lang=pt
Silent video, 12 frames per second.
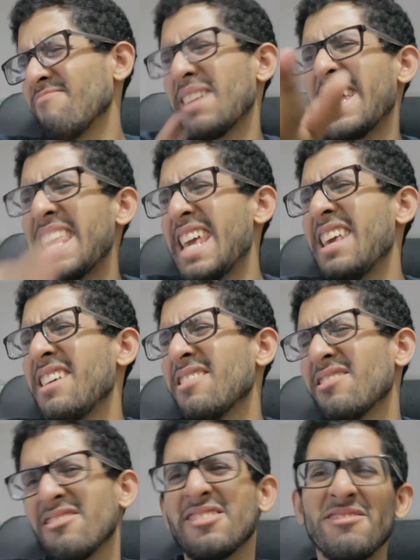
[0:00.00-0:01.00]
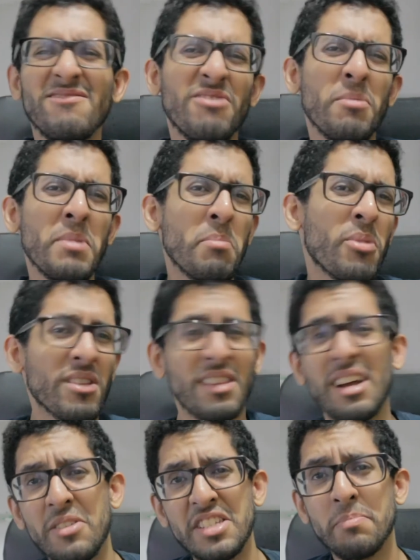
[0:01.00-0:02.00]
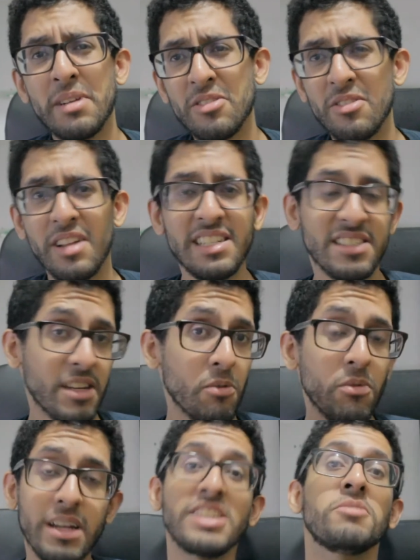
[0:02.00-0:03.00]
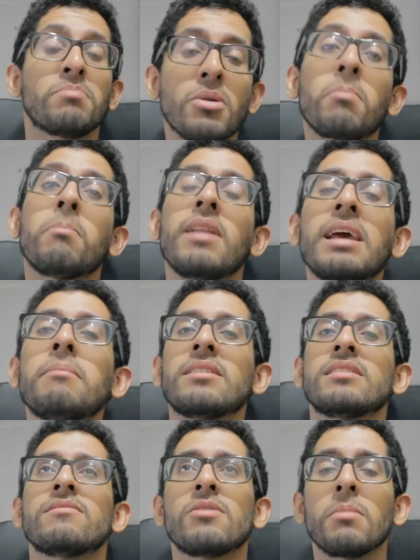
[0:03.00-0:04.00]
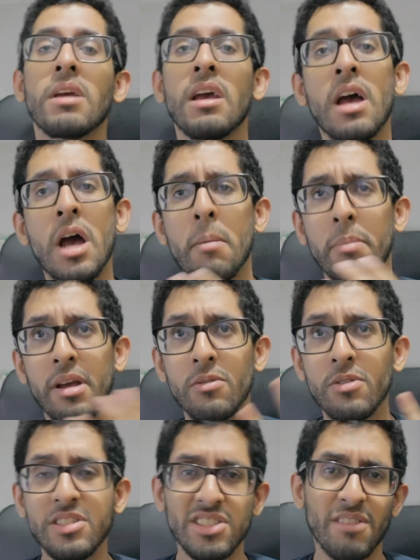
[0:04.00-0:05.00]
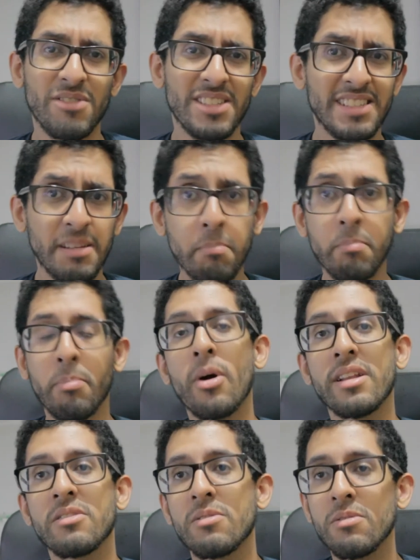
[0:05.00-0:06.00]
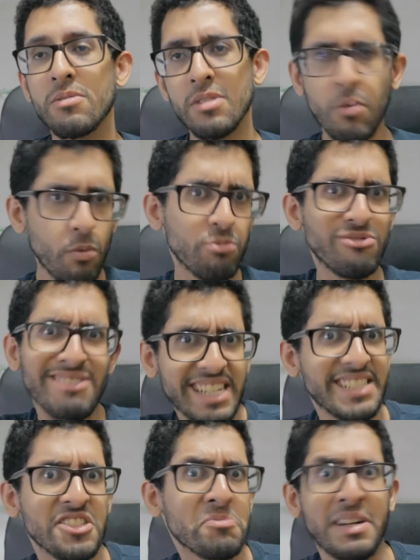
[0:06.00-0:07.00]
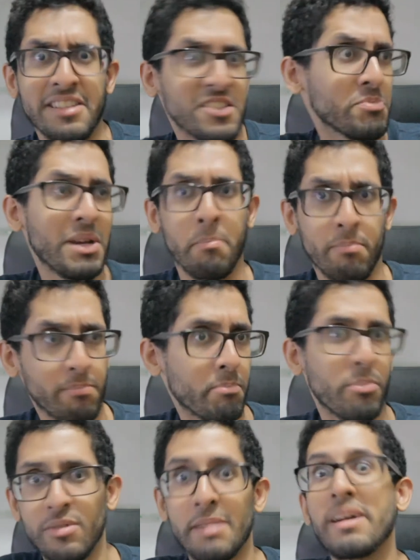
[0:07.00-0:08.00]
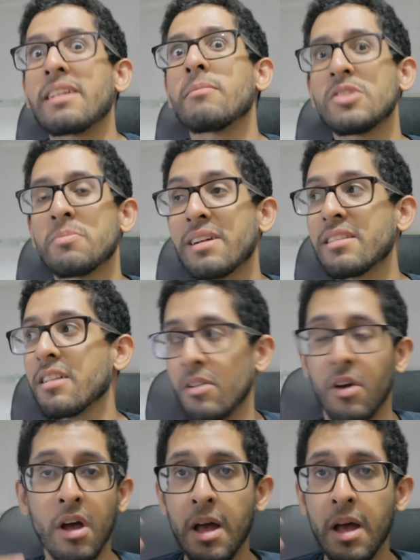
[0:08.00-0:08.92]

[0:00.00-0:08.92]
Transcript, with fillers: pra que isso? Eu não vou me importar com esses personagens, que é um grande problema desse filme. Porque no original você se importa, não com os 300 espartanos, porque puta merda, é muito espartano.